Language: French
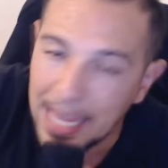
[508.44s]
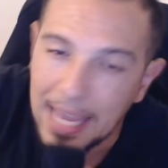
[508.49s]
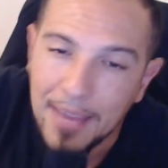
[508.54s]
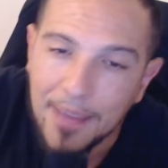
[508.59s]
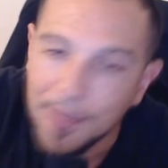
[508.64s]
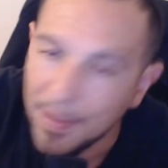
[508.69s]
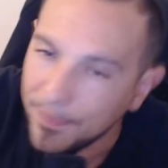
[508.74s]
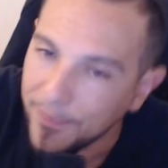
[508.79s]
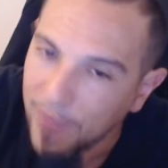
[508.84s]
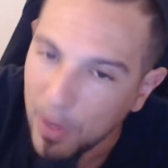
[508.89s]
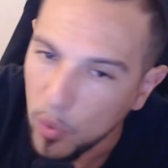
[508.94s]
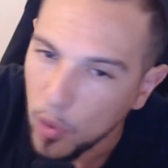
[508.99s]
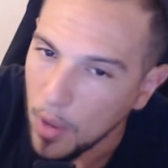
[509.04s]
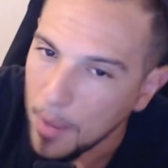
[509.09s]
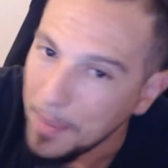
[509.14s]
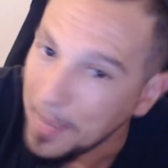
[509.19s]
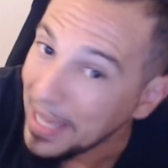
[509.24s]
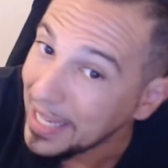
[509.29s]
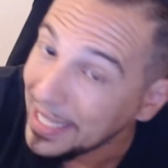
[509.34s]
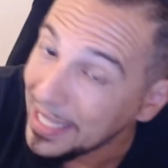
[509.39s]
Il va falloir
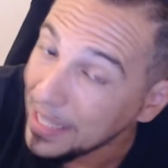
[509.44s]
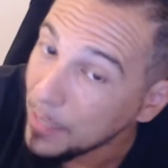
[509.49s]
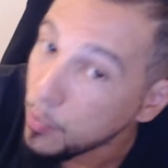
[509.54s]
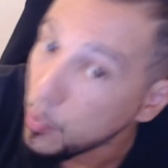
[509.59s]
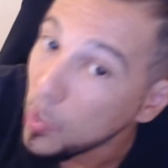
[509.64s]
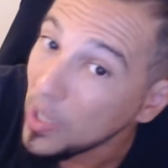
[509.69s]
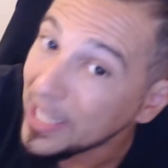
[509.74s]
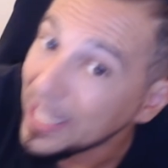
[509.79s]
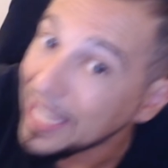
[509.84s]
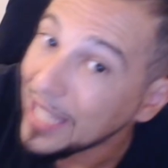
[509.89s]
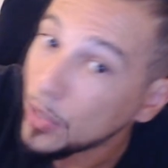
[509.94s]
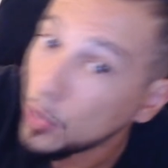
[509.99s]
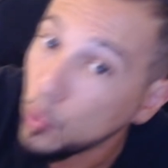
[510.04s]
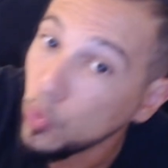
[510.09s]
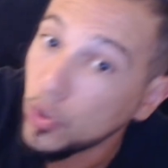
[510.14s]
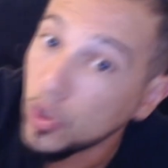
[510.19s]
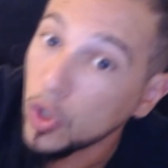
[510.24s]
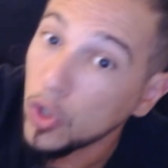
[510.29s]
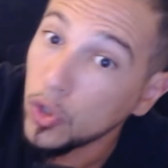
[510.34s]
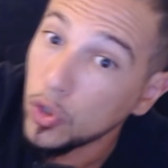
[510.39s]
marquer des points car
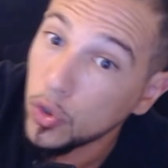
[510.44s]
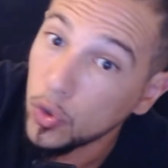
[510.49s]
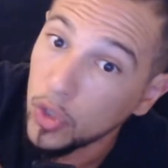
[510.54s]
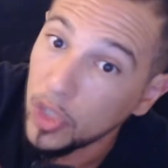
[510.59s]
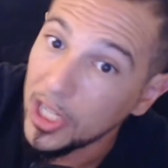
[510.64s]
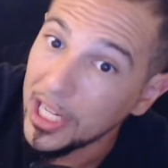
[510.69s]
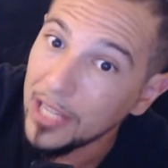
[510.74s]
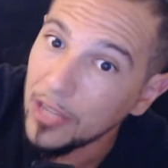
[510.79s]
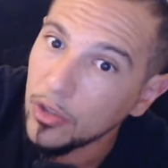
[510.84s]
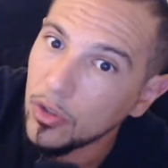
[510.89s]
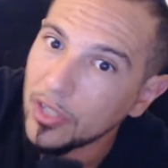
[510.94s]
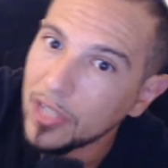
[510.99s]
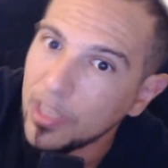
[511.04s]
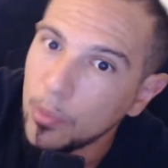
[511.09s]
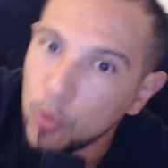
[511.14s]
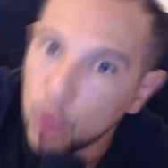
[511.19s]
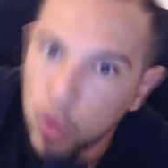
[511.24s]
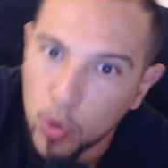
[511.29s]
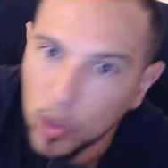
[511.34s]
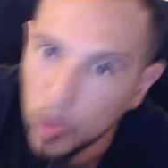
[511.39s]
tous se tiennent dans un
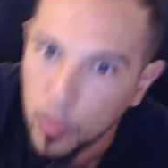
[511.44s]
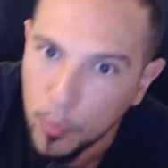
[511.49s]
mouchoir de